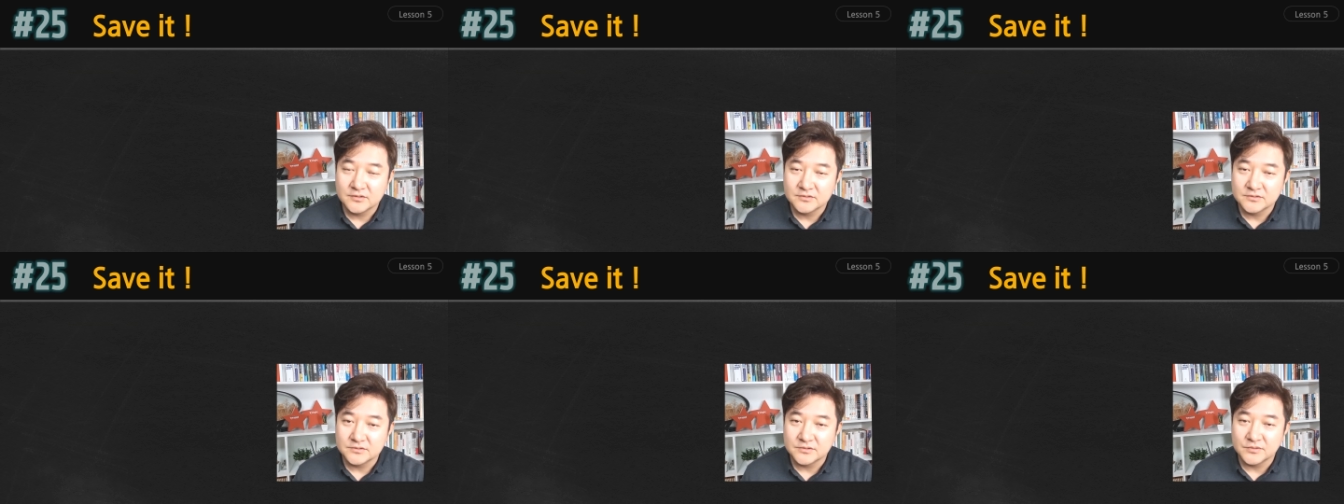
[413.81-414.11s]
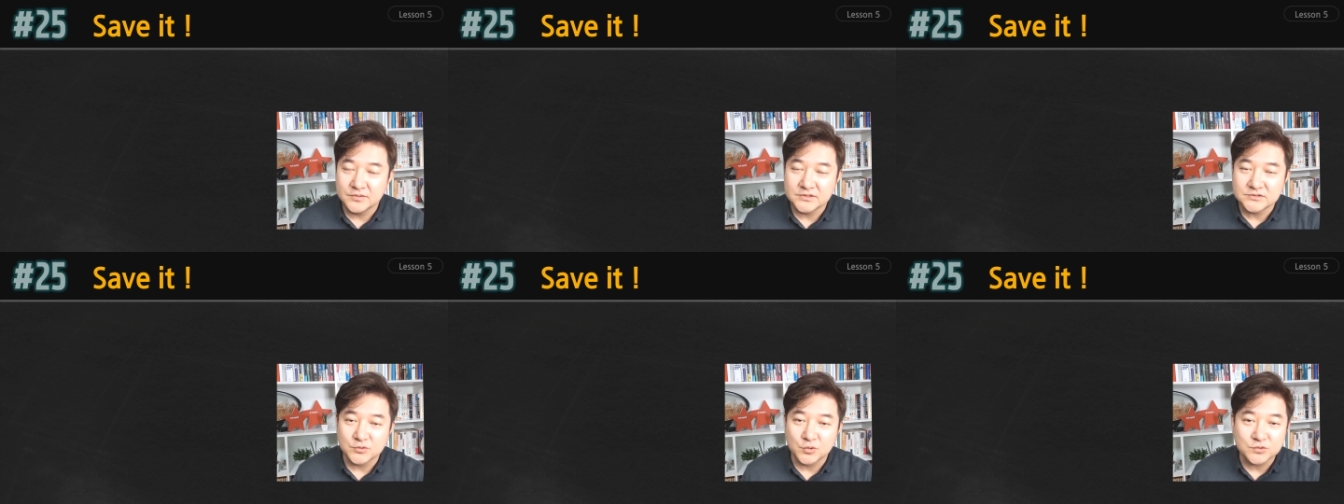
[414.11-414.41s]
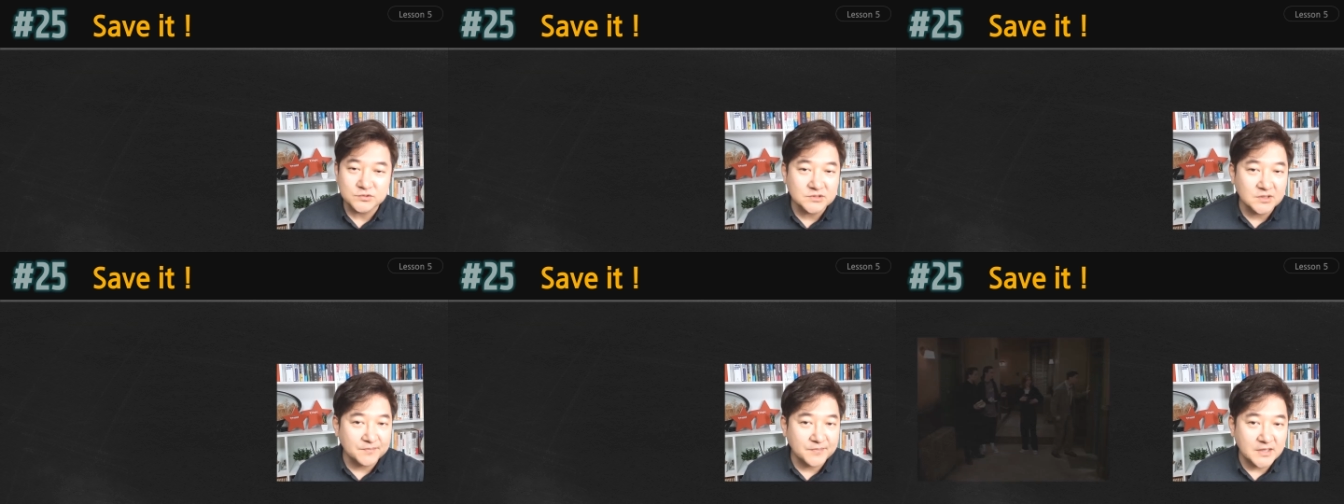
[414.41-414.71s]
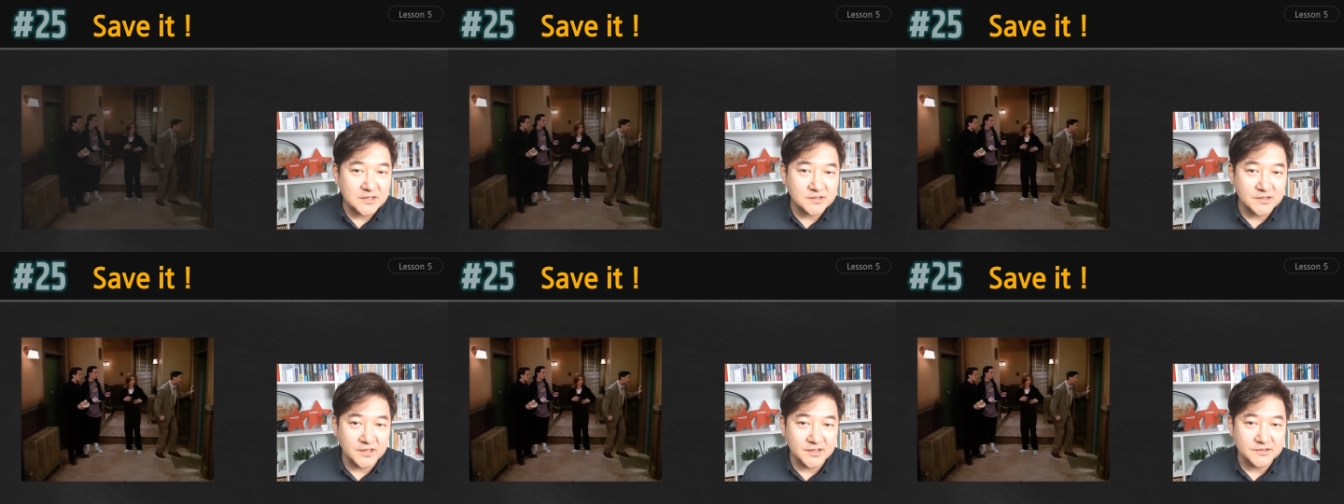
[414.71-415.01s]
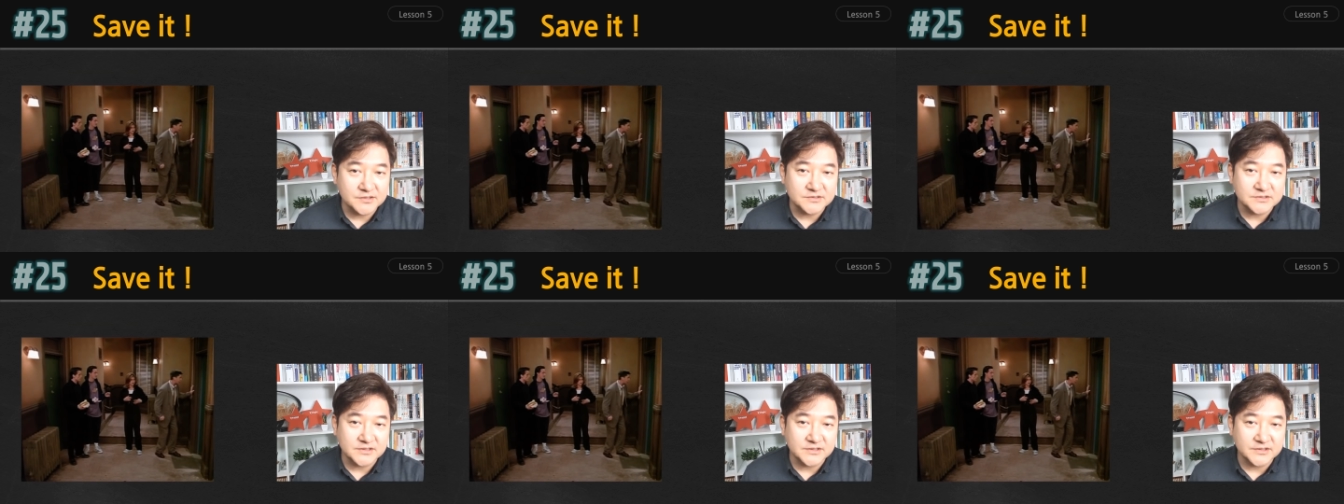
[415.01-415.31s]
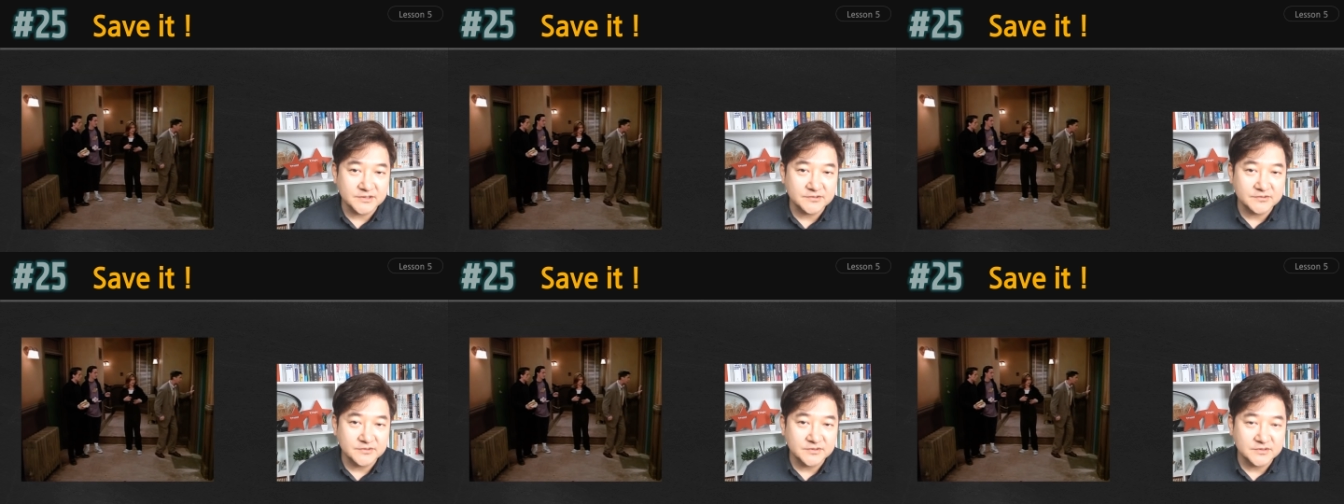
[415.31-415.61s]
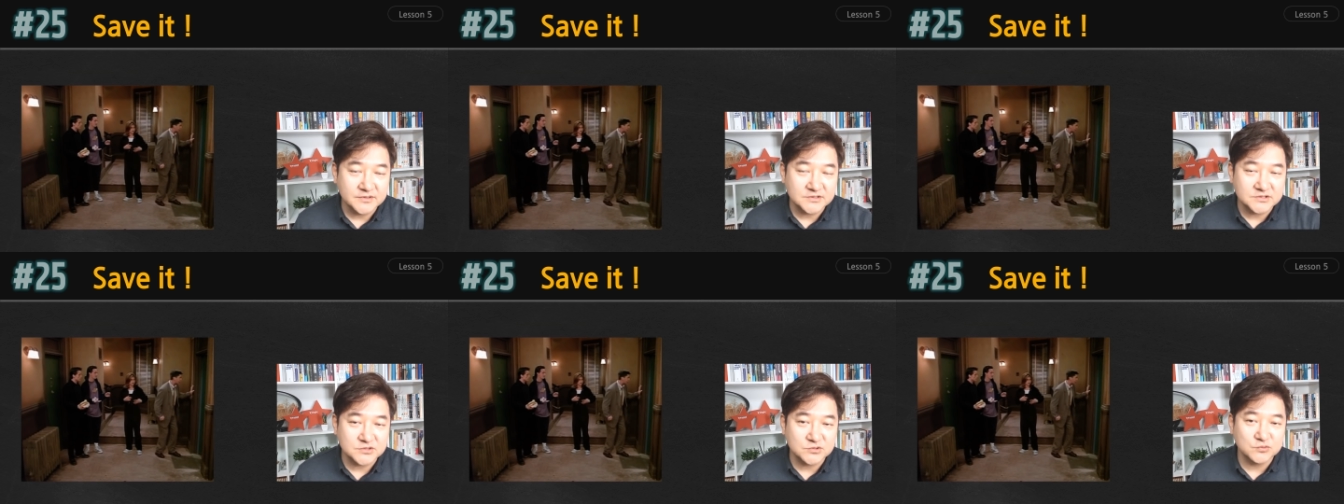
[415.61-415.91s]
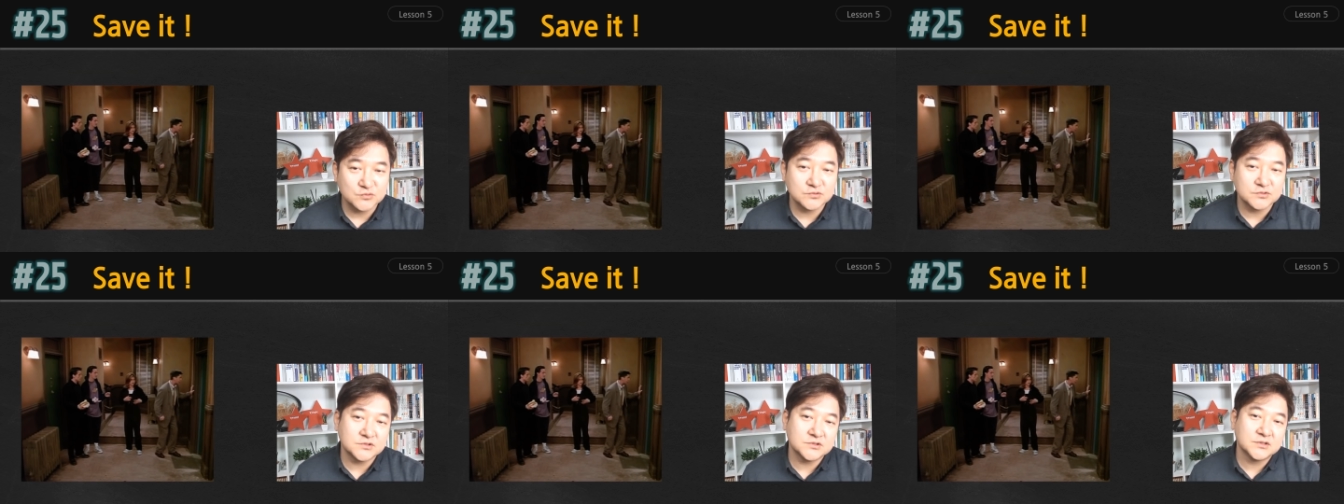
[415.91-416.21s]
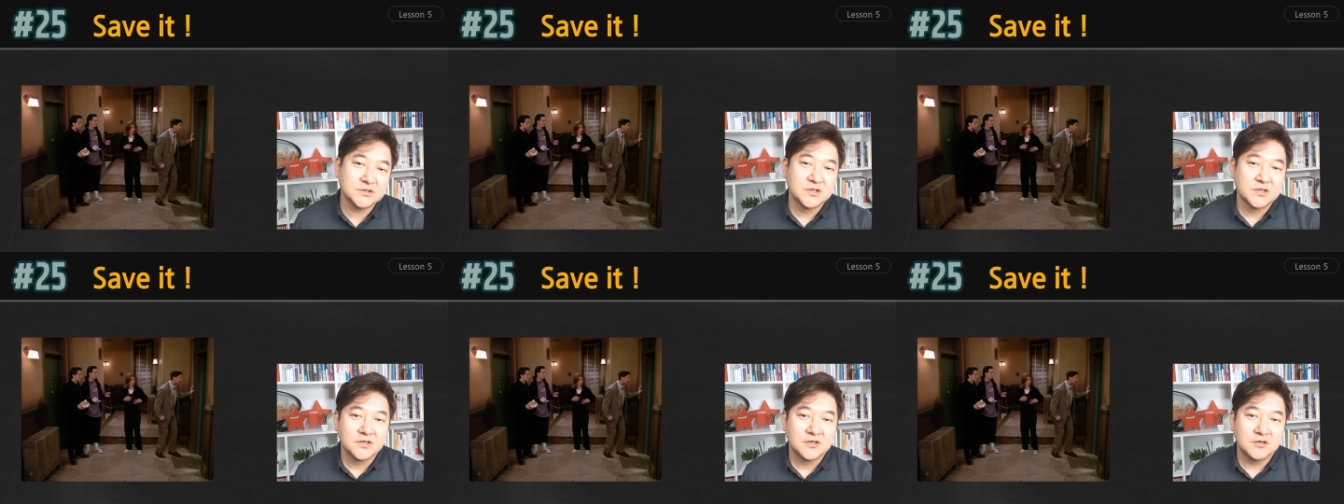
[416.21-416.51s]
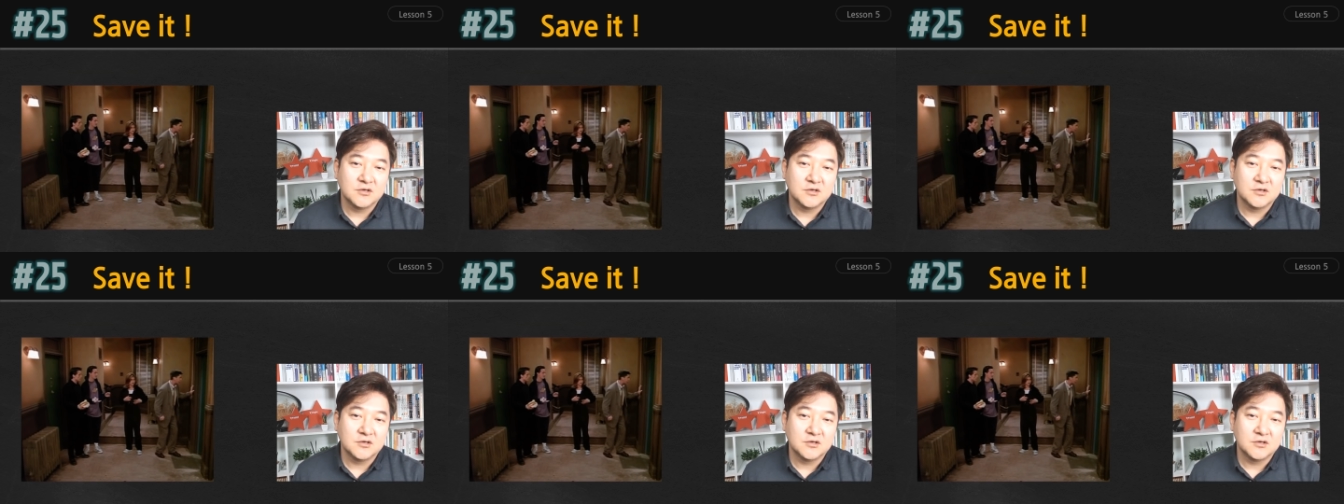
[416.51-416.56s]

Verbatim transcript: 그런데 로스가 빨리 가야 되잖아요. 내 친구들이